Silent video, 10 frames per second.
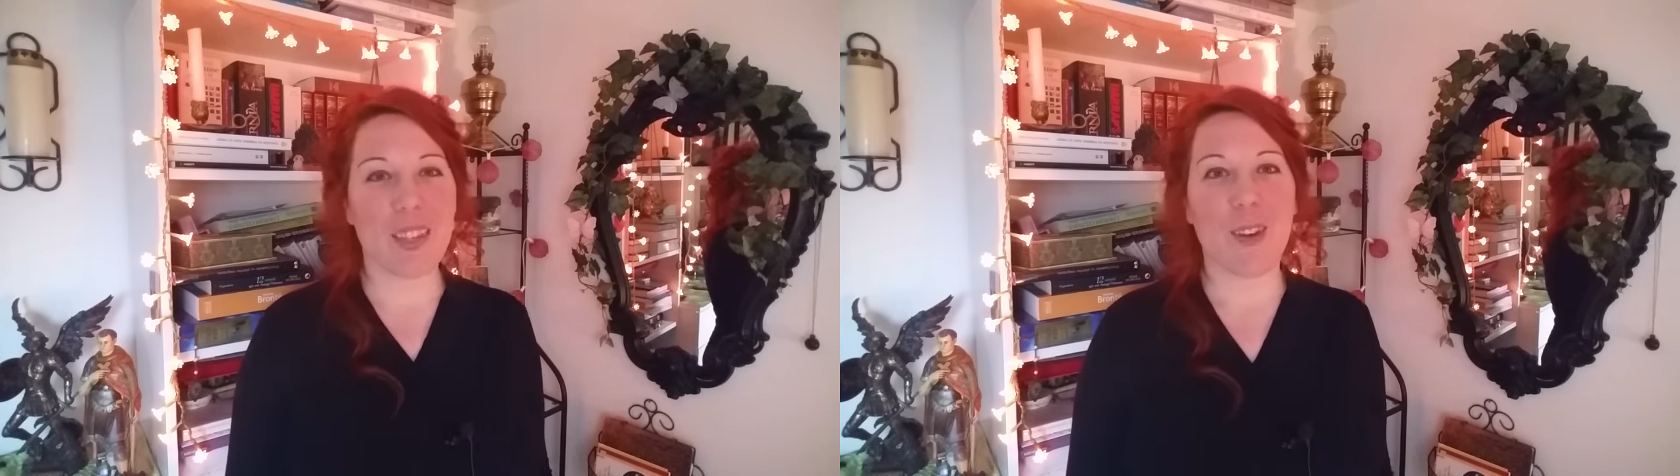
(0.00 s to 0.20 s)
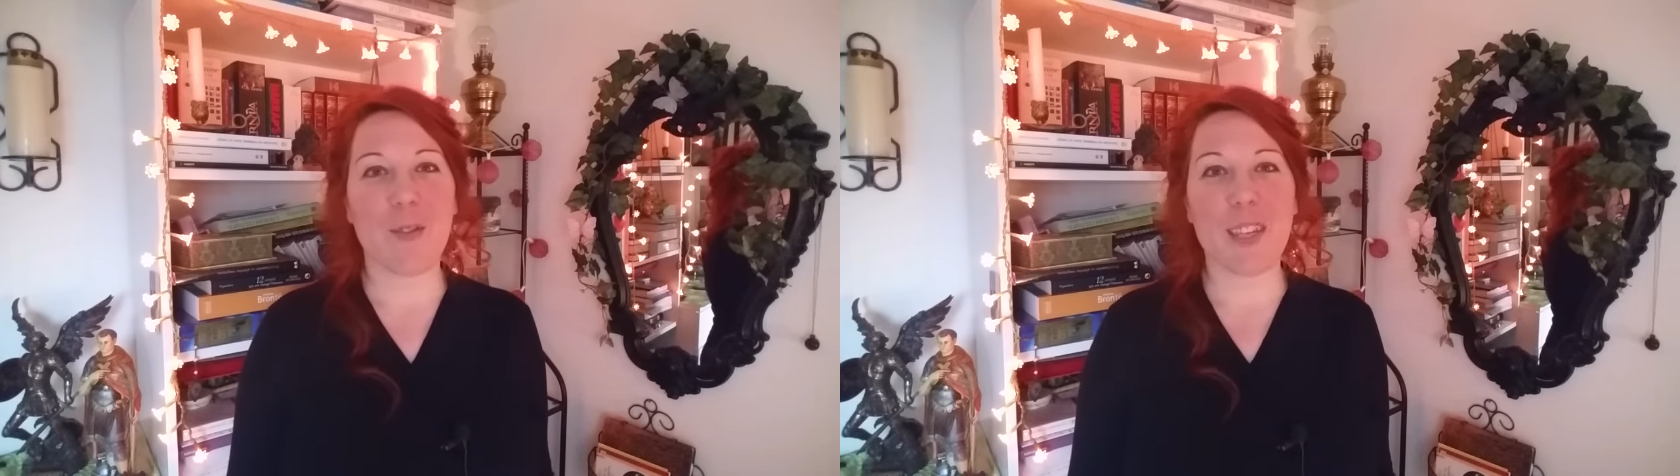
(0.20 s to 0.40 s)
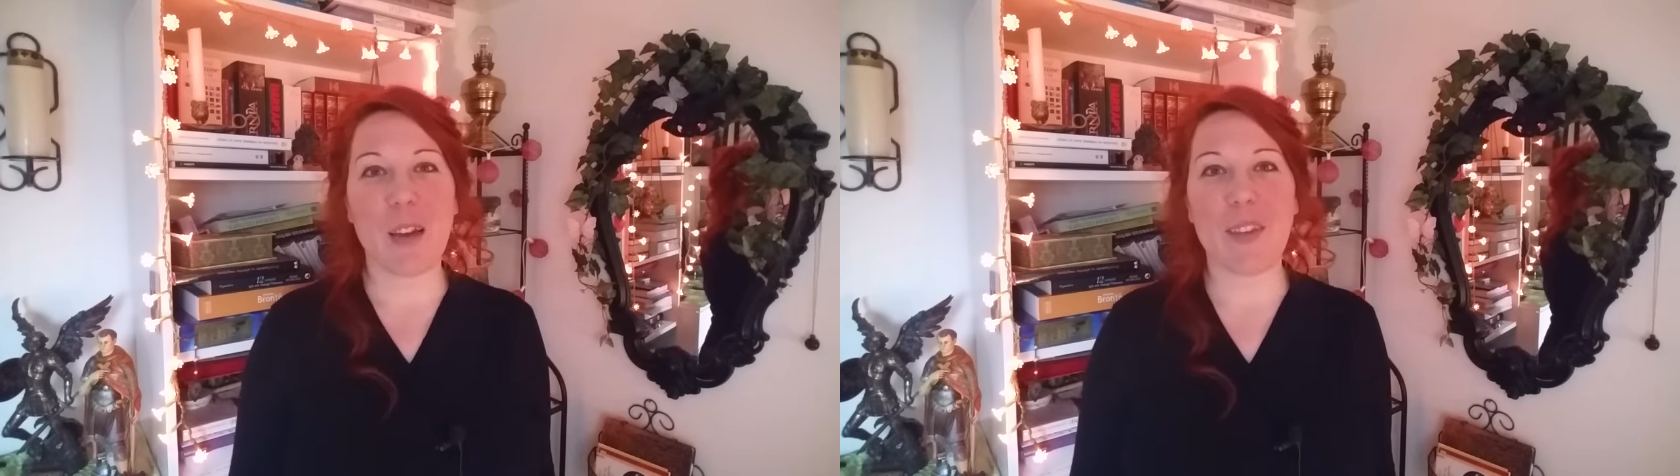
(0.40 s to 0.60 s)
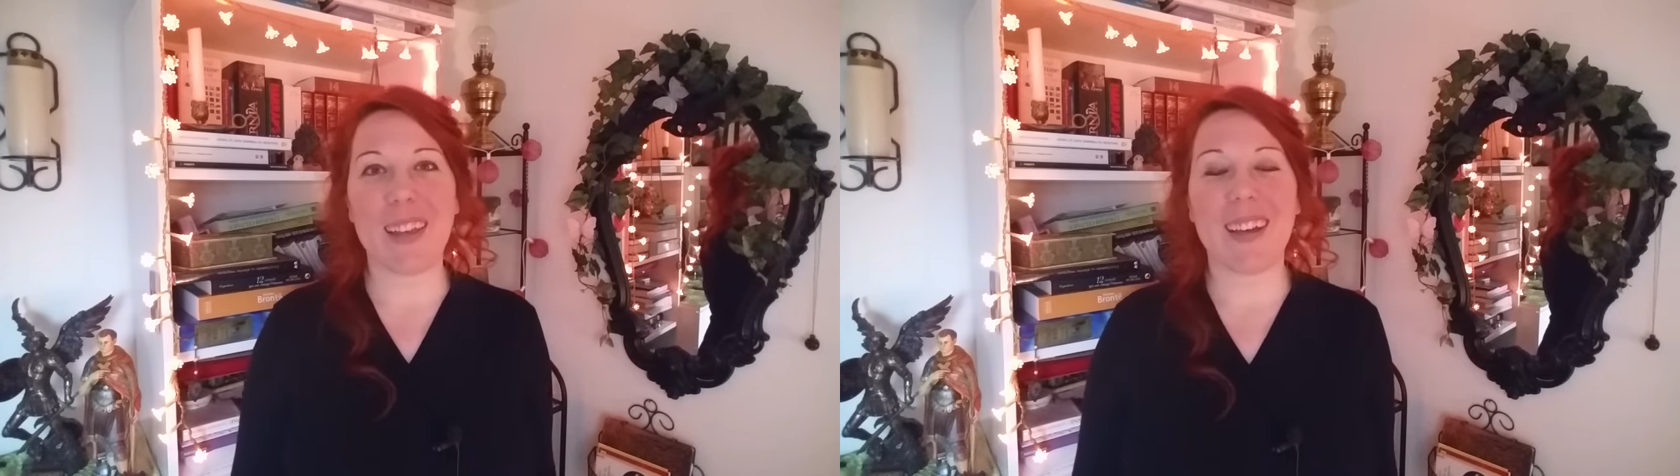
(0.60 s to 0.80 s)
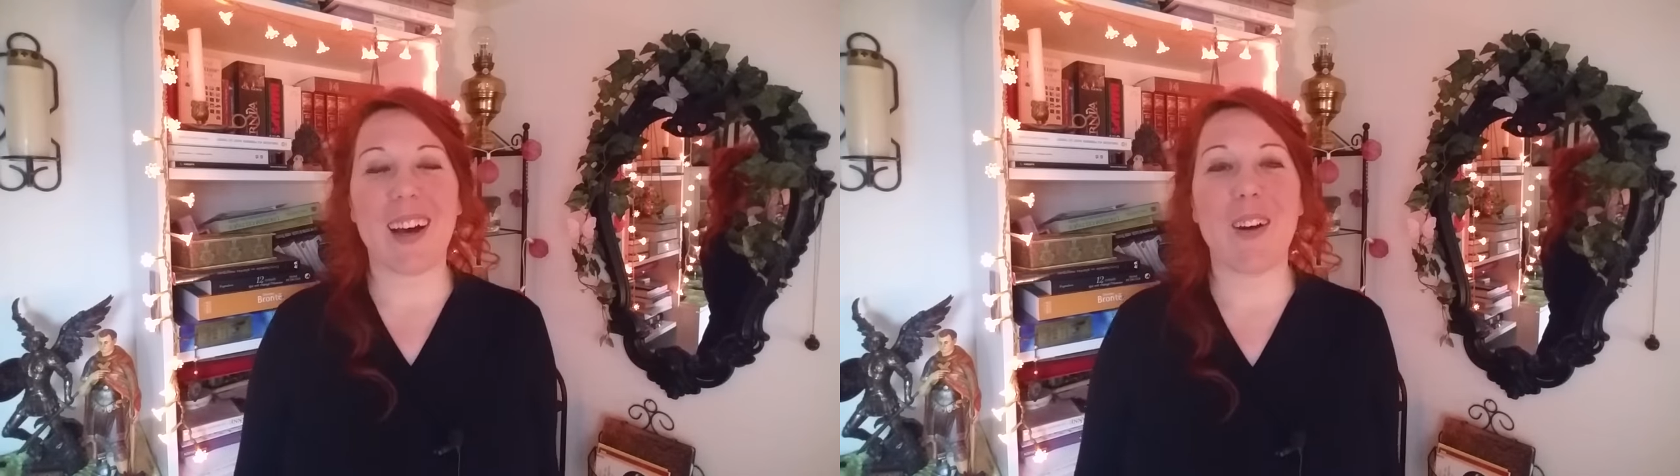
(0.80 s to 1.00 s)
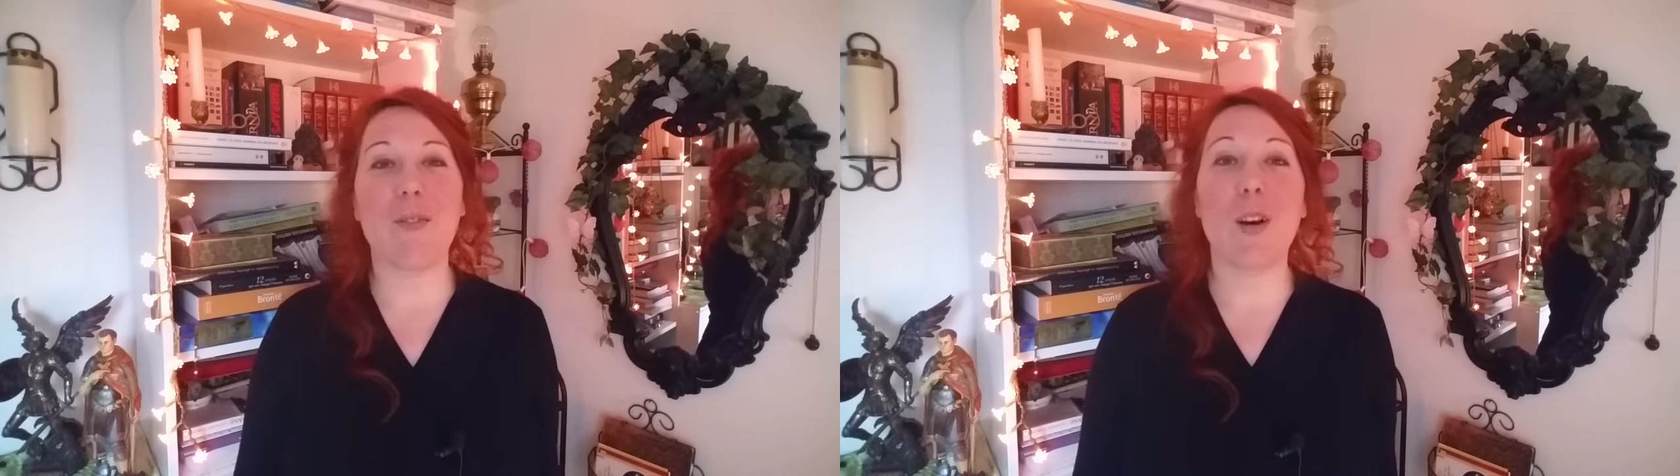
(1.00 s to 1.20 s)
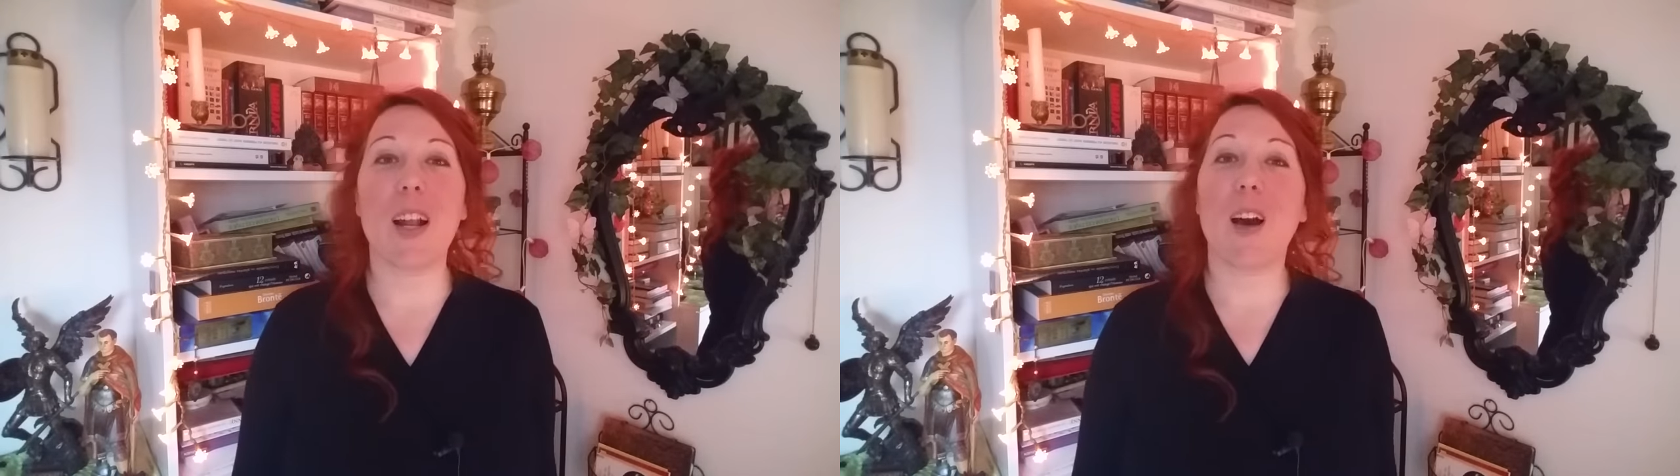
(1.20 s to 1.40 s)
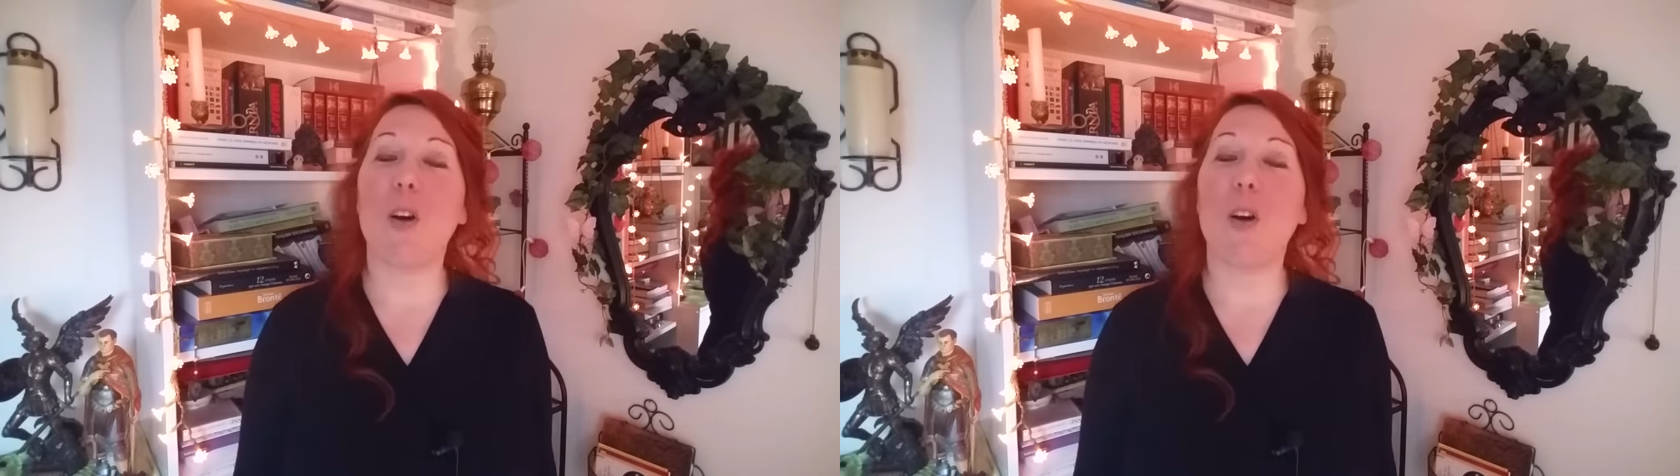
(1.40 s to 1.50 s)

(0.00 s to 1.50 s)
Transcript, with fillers: On y reviendra. Voilà.